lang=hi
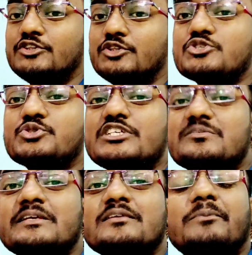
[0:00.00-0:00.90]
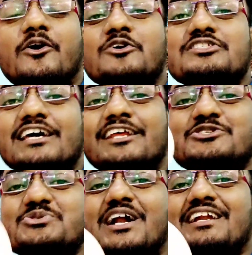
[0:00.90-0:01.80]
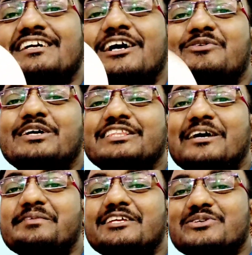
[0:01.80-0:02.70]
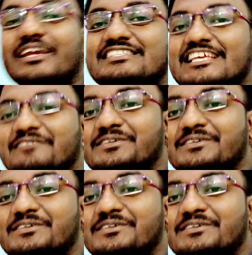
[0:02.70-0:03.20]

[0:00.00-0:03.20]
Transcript: दोस्तों इसमें बहुत सारा जुगाड़ लगा हुआ है तब ये जो है सेल्फी